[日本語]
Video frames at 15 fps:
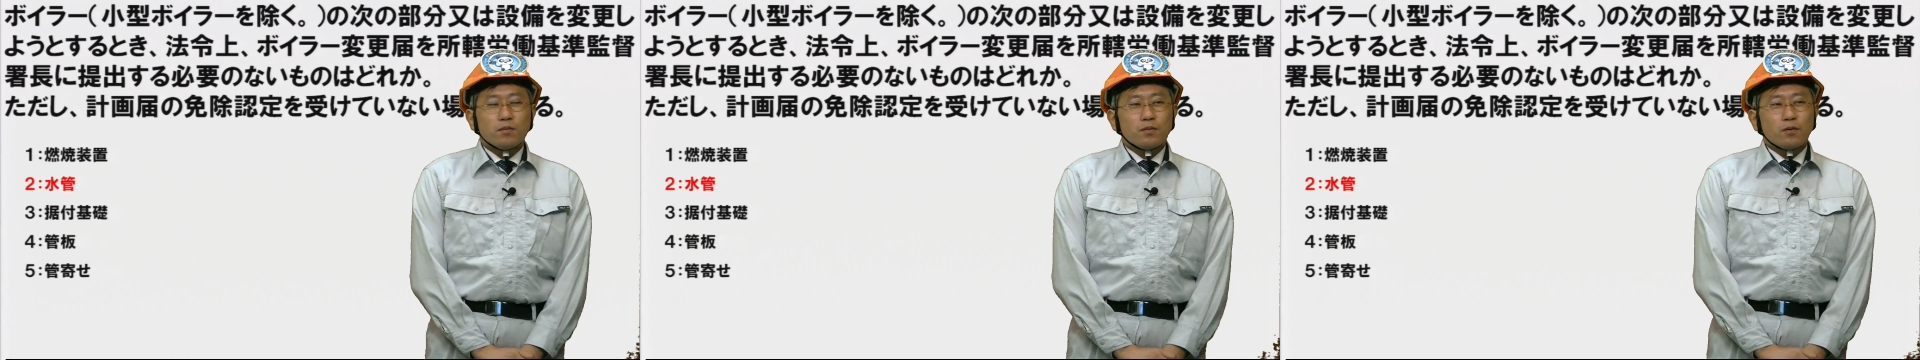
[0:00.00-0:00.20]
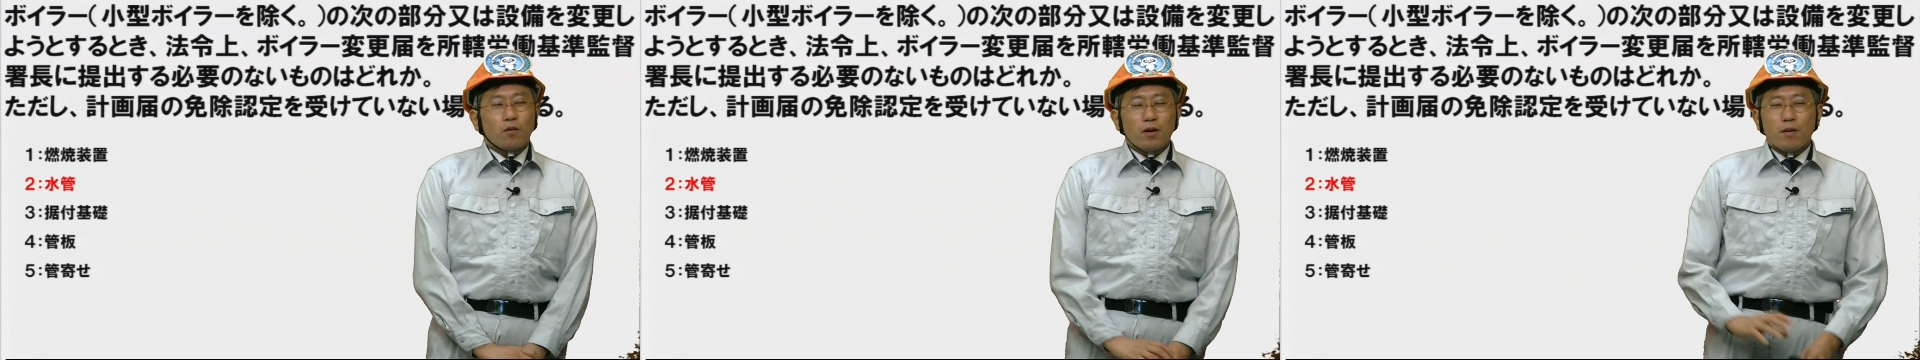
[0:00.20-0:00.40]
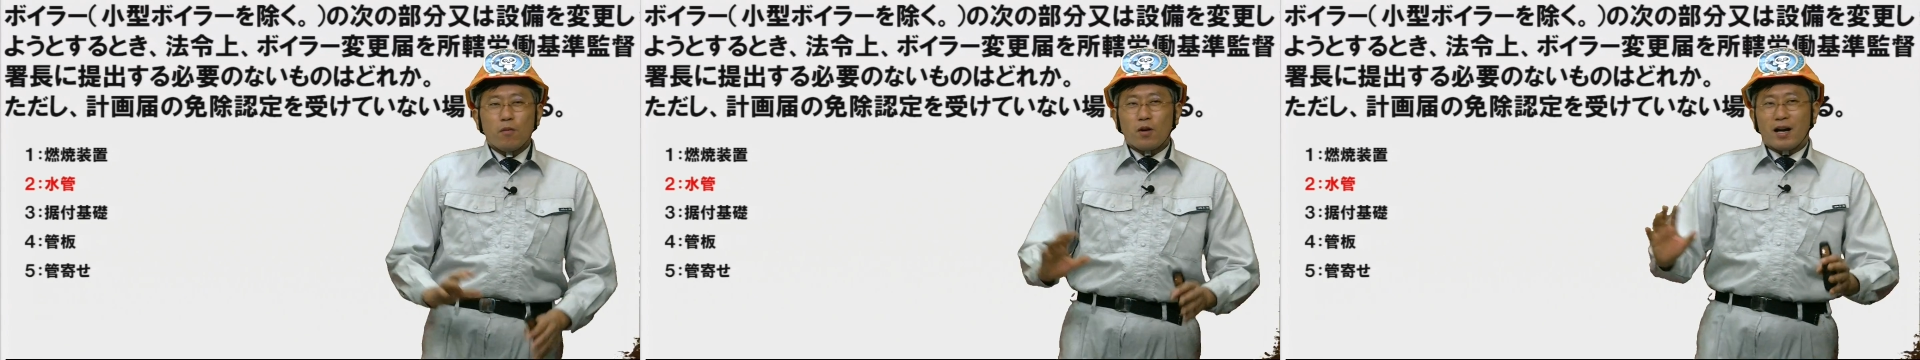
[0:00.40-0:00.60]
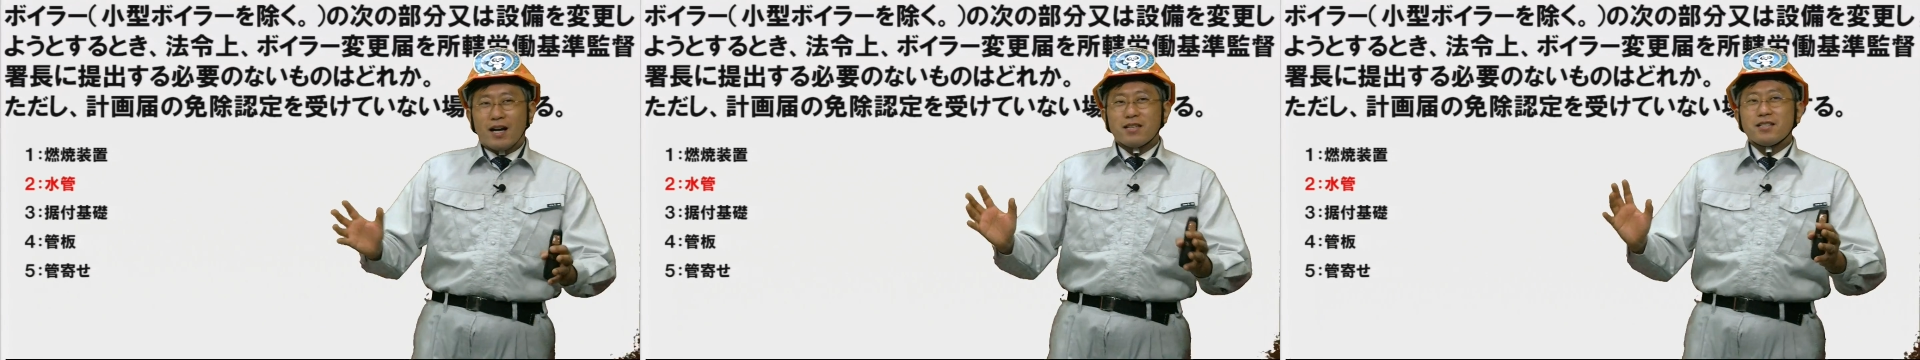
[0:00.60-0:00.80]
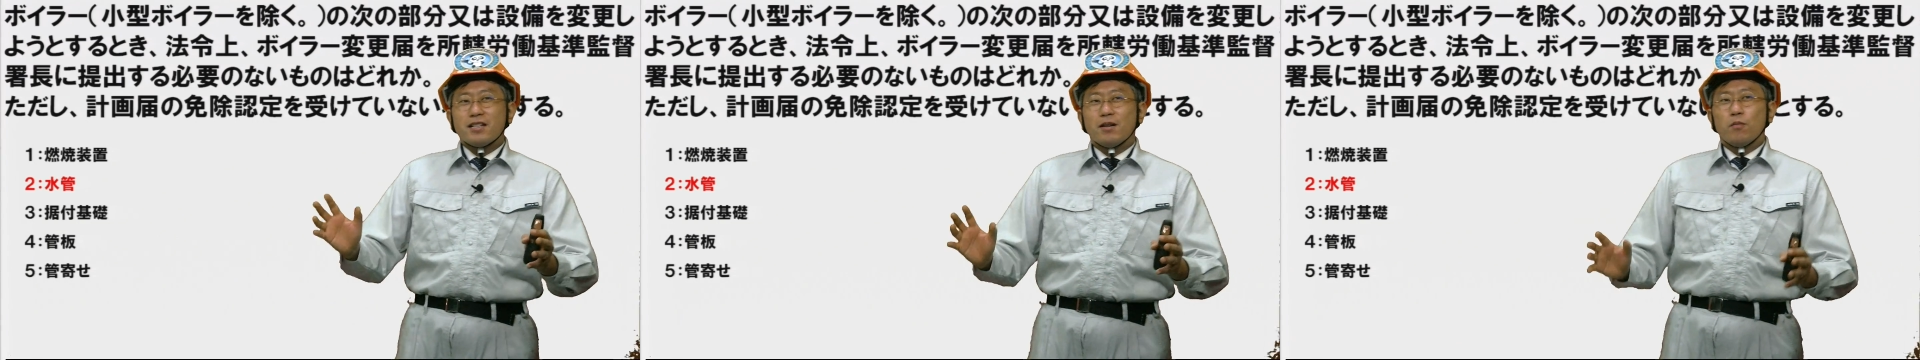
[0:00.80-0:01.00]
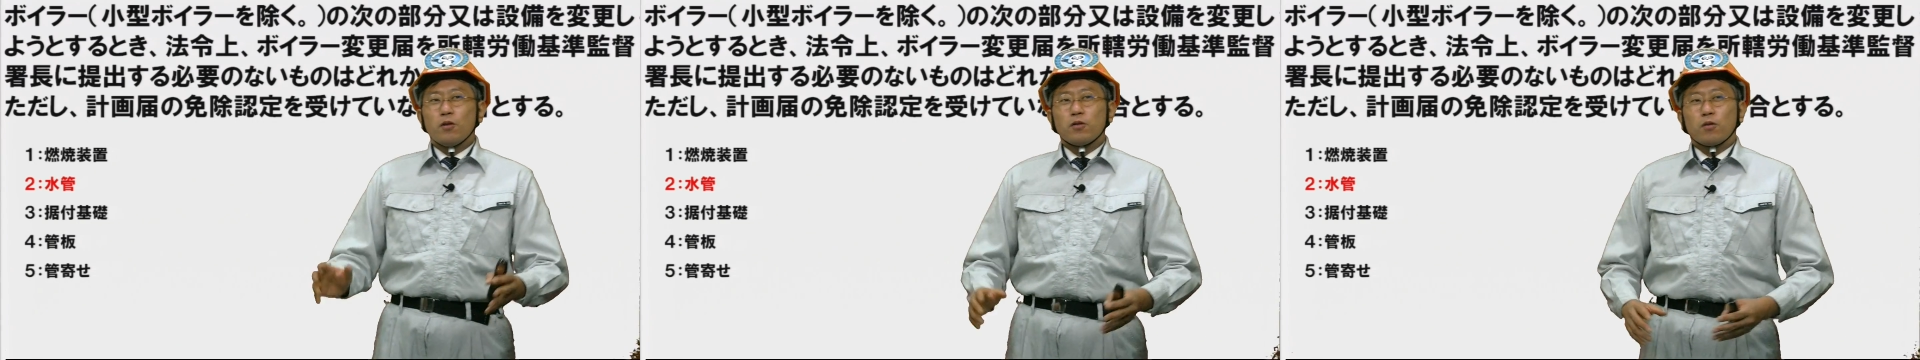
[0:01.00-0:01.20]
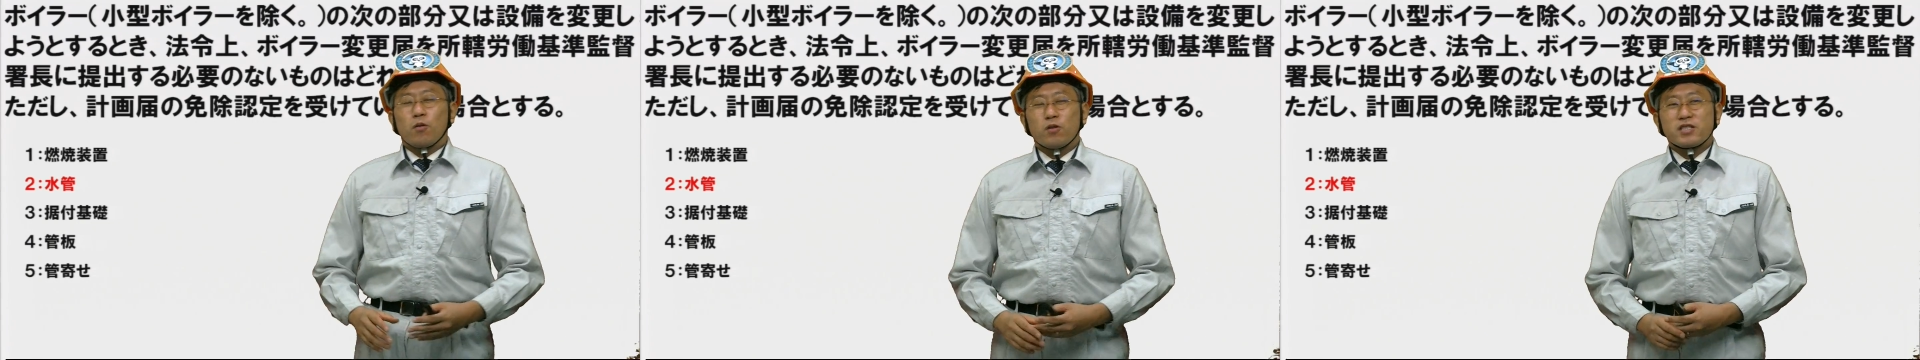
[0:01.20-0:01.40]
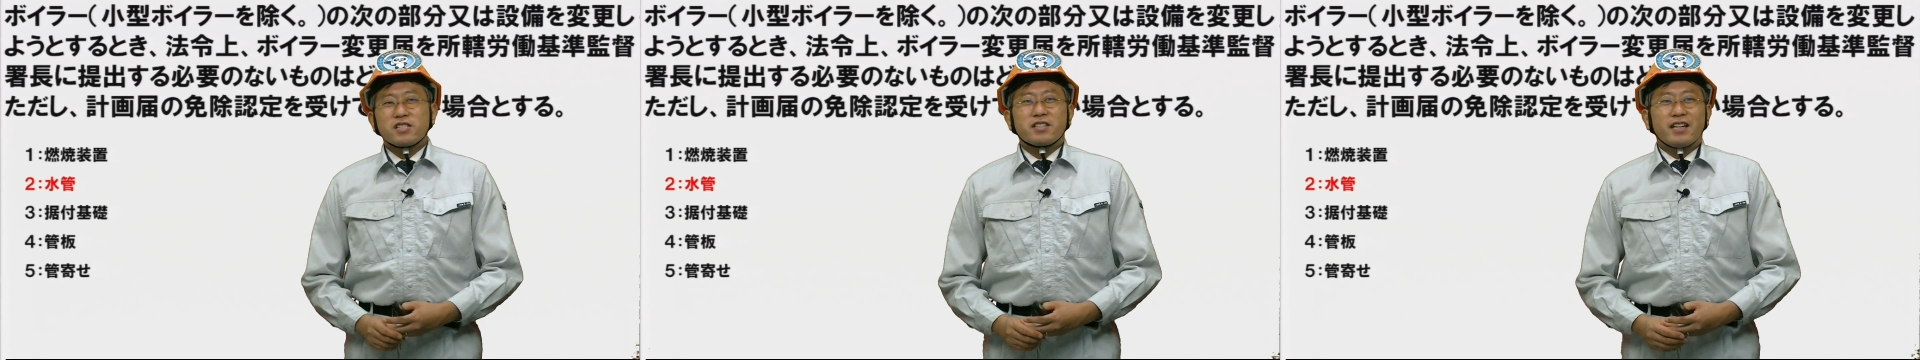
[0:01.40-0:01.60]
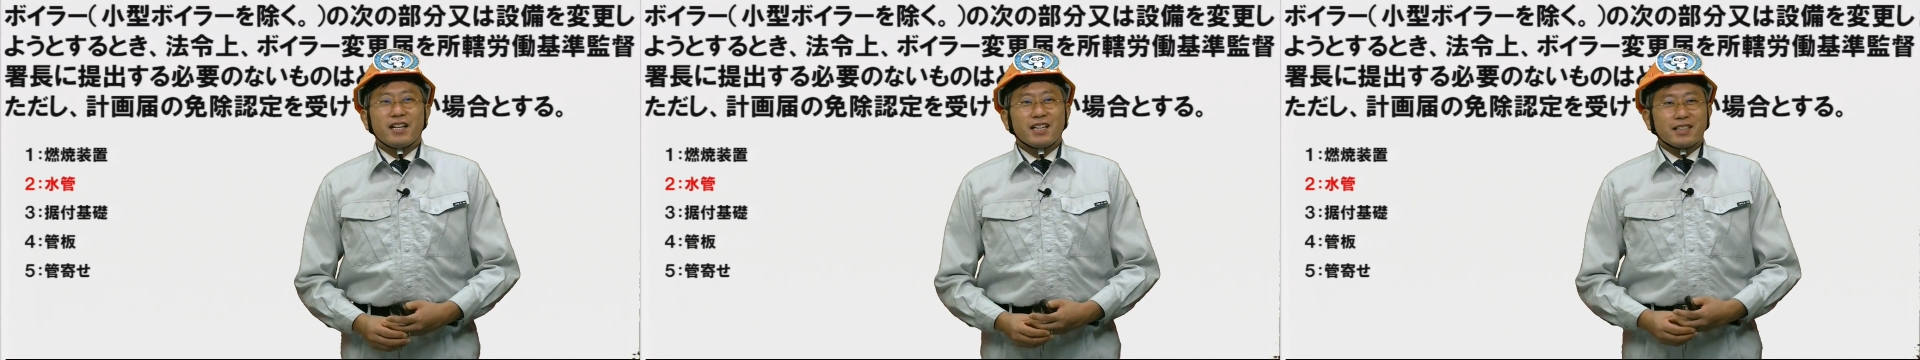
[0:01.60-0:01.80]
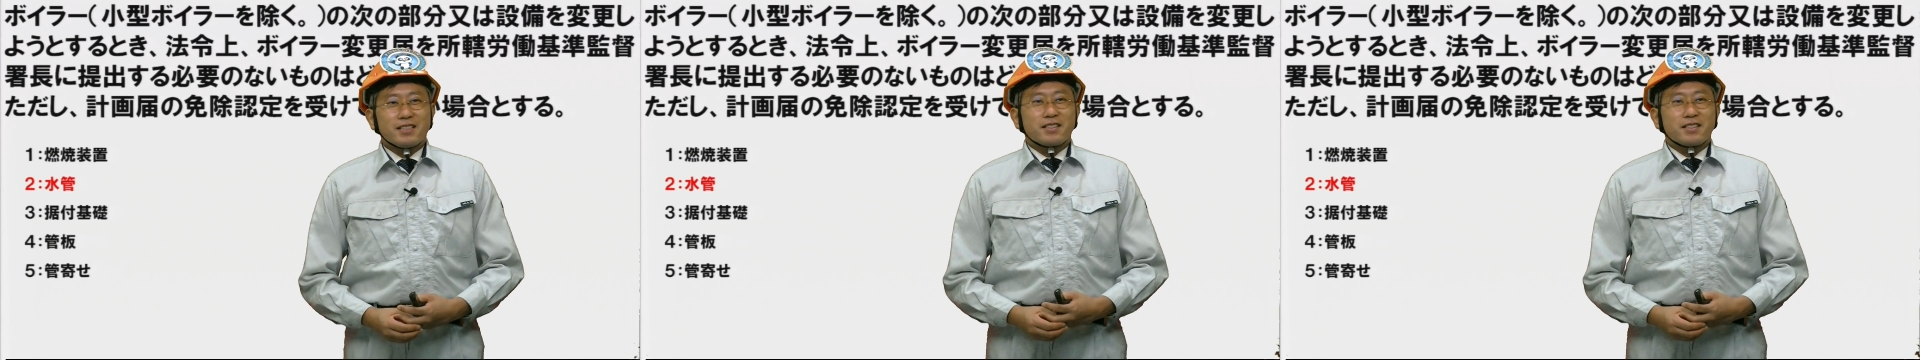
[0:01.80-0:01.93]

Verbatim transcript: これはもう完全な僕のこじつけなんで